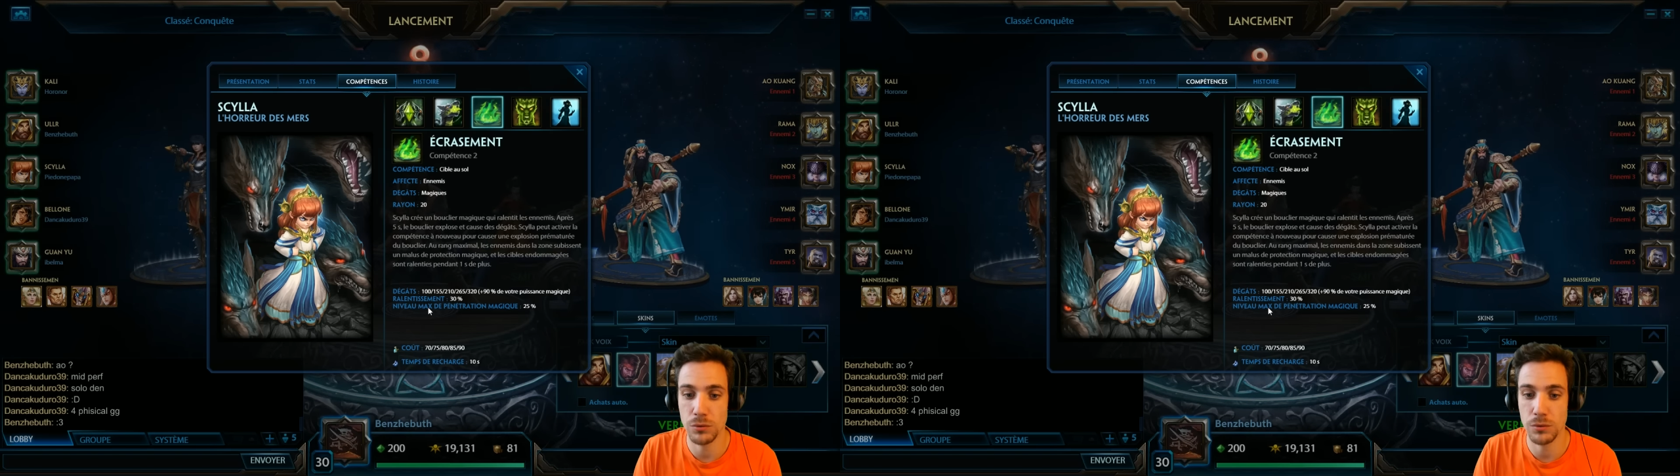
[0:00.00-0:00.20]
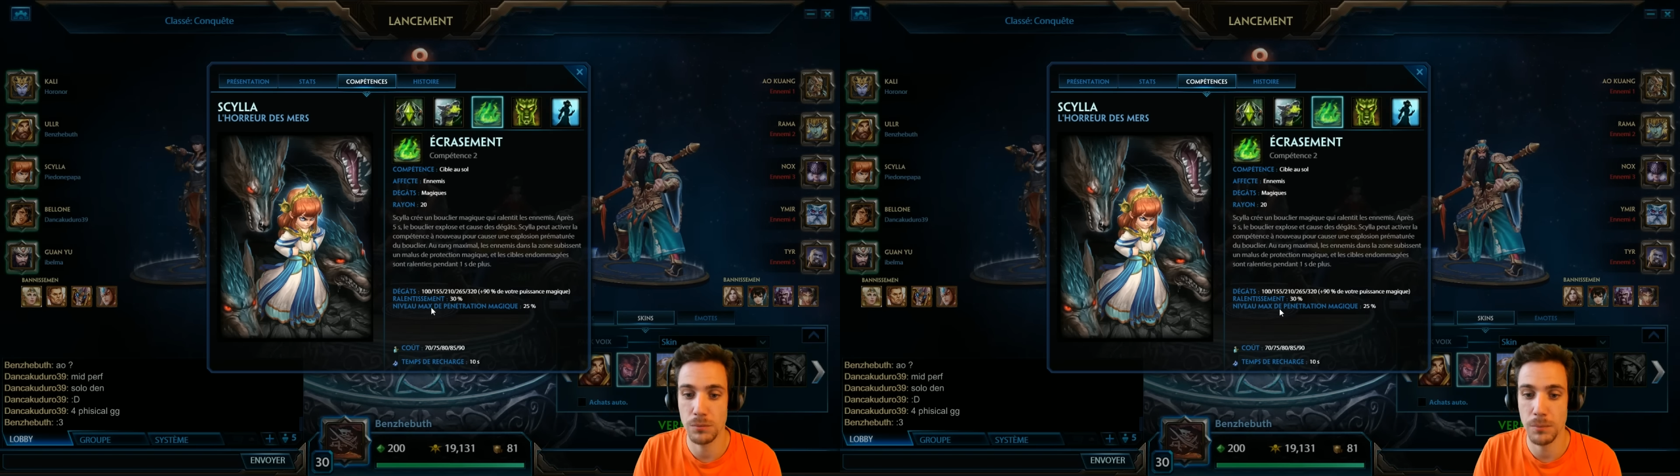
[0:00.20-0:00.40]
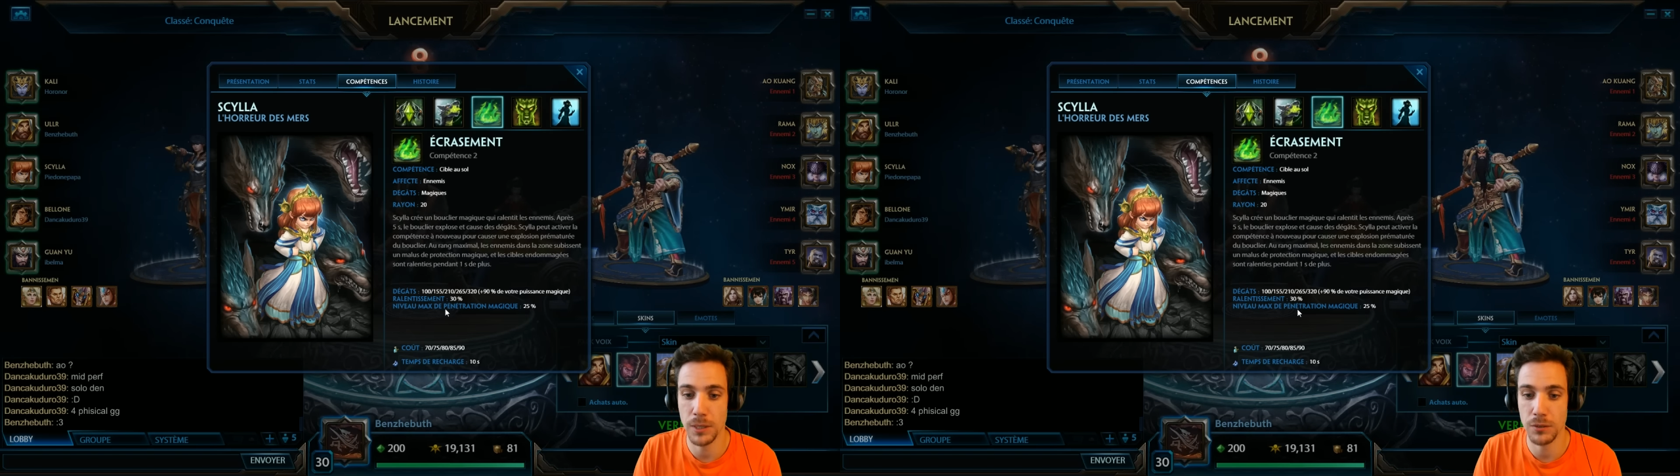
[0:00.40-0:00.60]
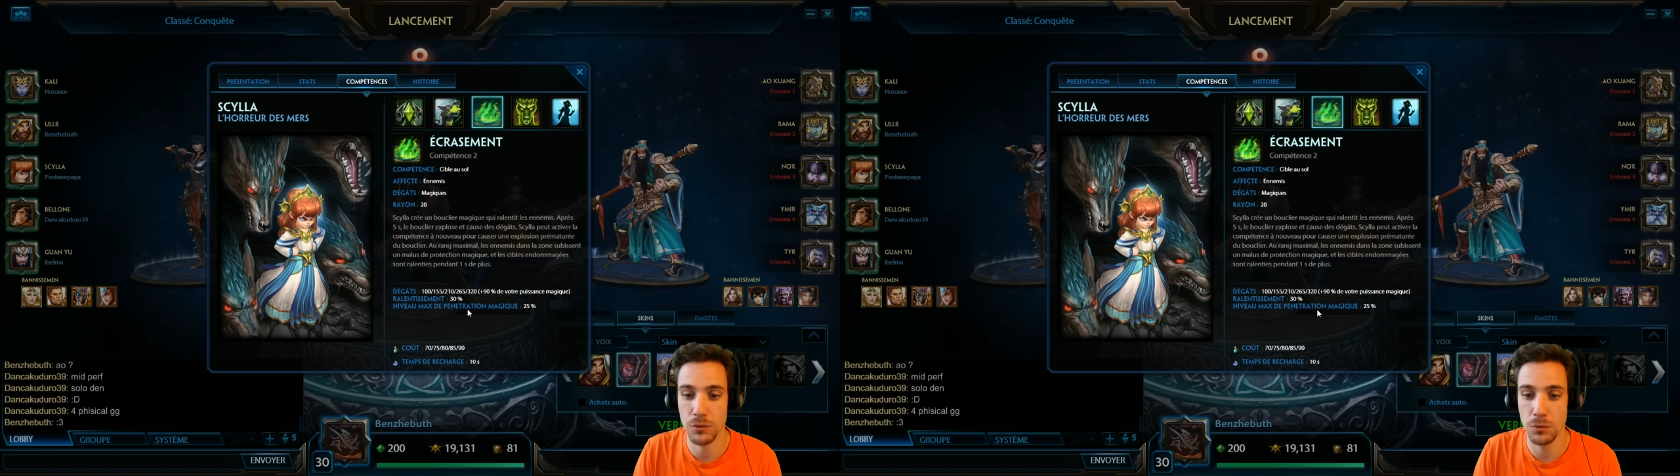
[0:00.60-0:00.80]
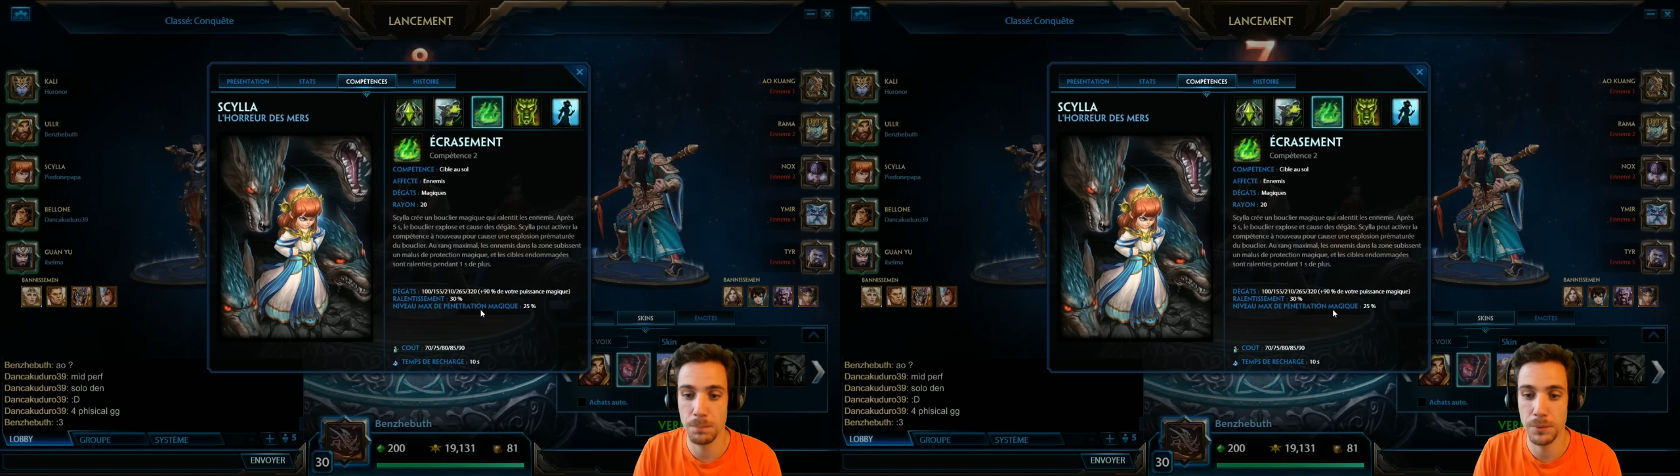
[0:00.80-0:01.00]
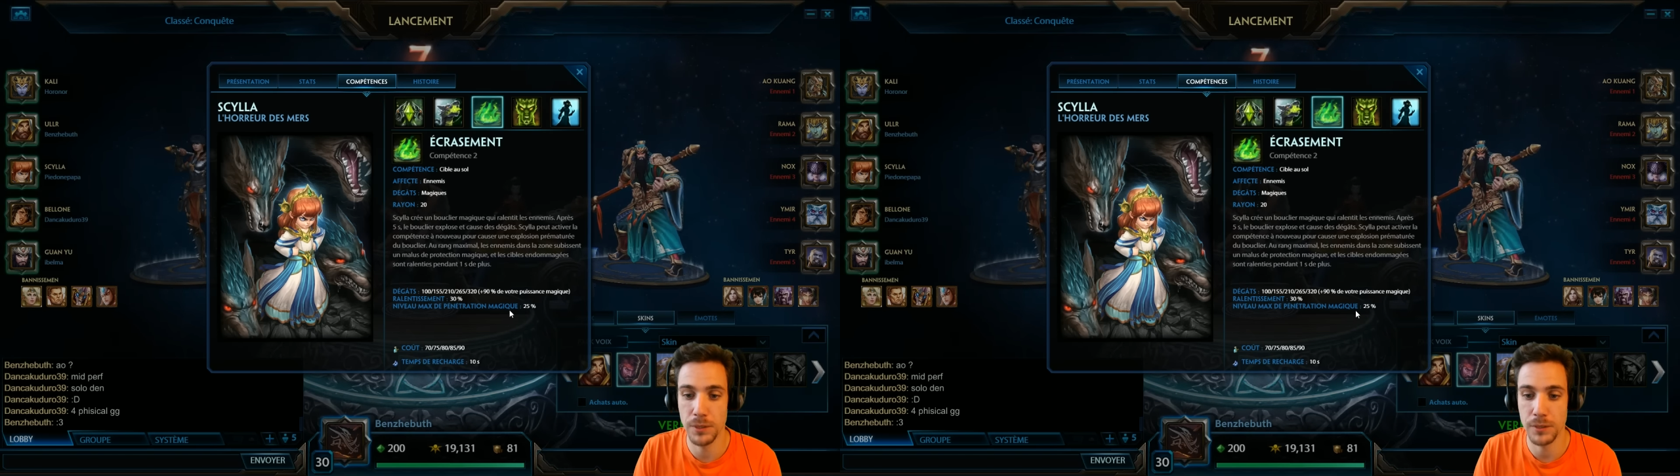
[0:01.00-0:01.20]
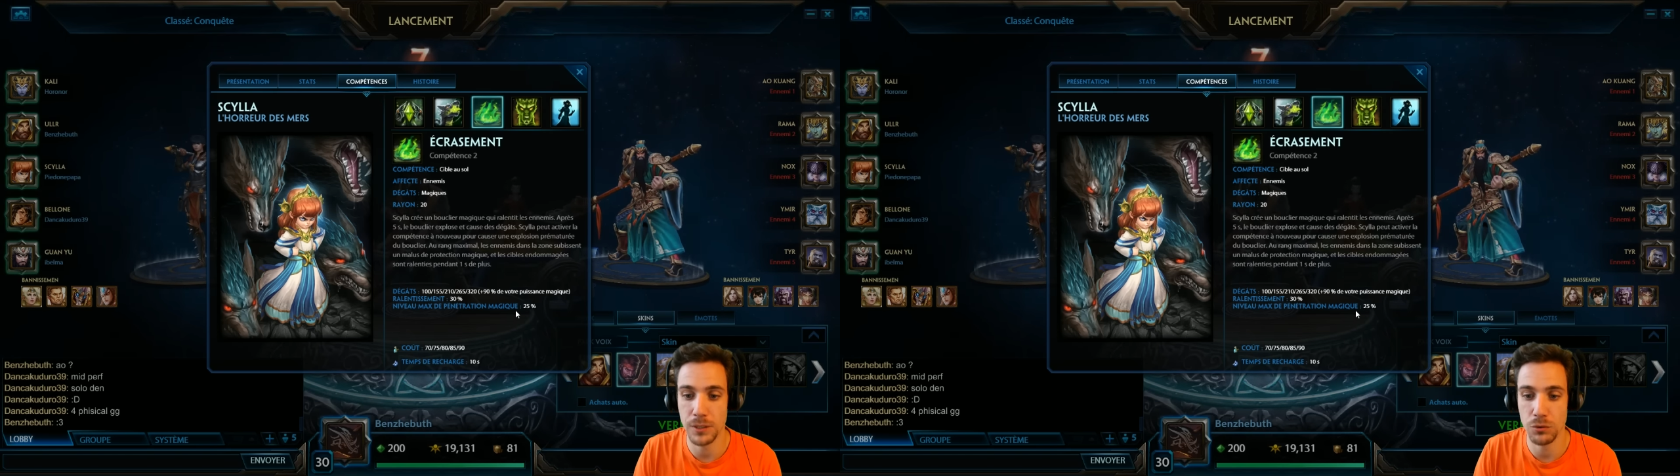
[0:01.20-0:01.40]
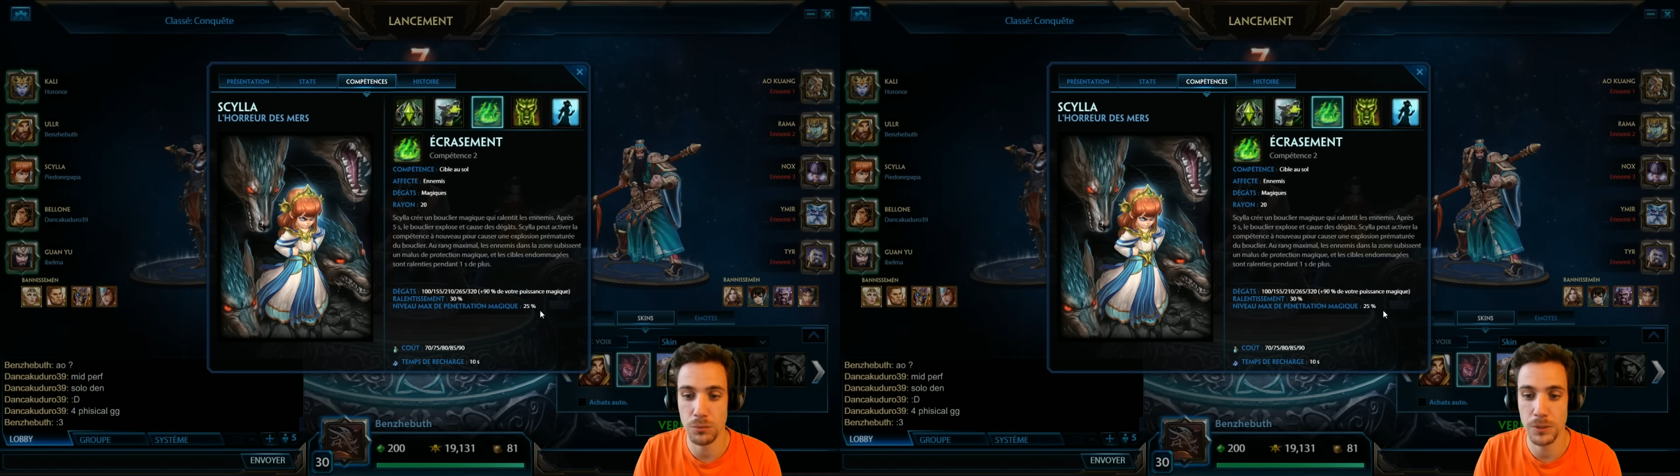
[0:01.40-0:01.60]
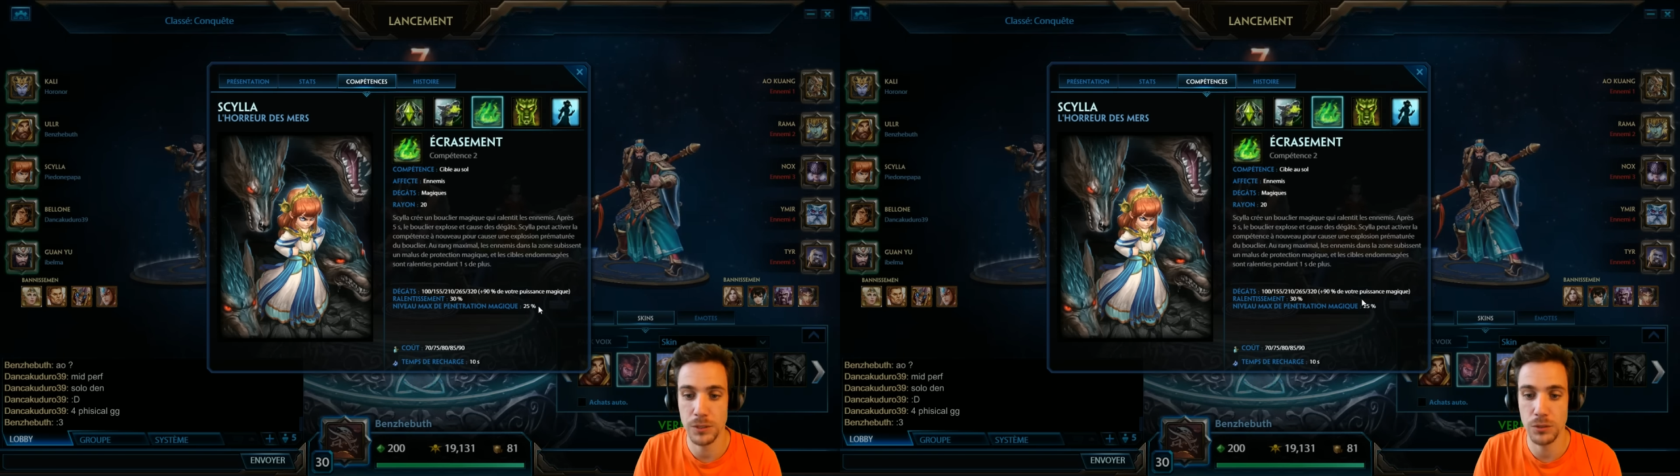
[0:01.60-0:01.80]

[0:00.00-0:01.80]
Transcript: max de pénétration magique de